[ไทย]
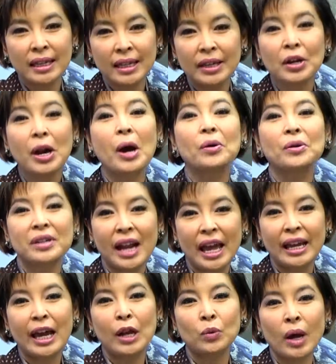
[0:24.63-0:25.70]
ที่เรารา
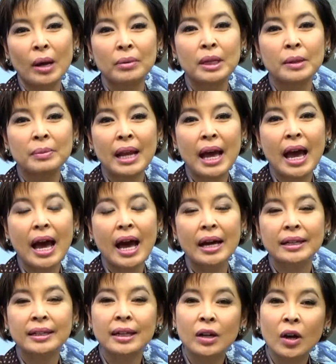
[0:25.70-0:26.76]
ยงานความคืบหน้า
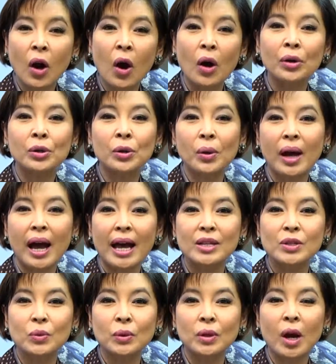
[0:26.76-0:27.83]
เรื่องของโครงการ
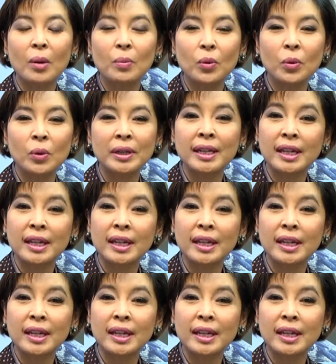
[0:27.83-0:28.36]
ศูนย์ข้อมูล